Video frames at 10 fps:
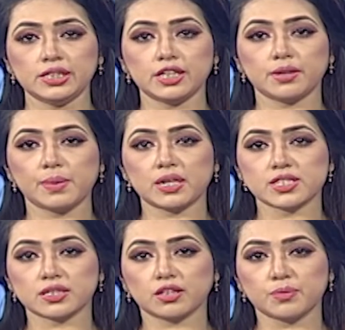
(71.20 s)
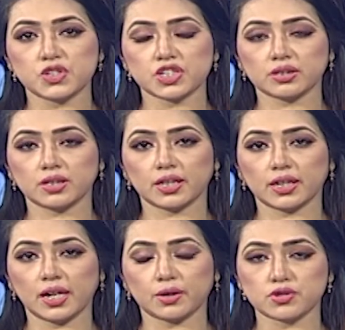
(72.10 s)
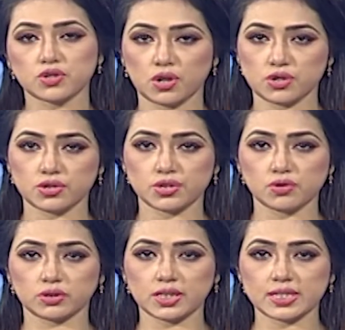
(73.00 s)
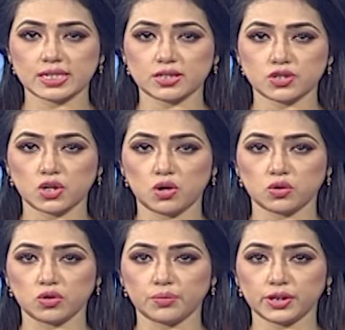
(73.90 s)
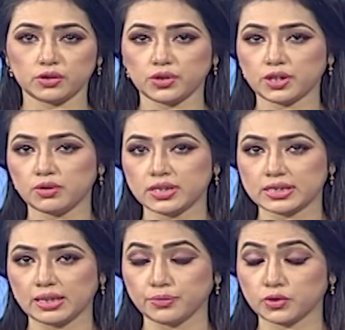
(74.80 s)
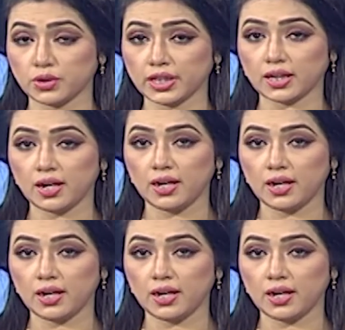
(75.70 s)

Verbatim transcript: নির্বাচন কমিশন থেকে এখন সরাসরি যোগ দিচ্ছেন সহকর্মী তরিকুল ইসলাম তরিক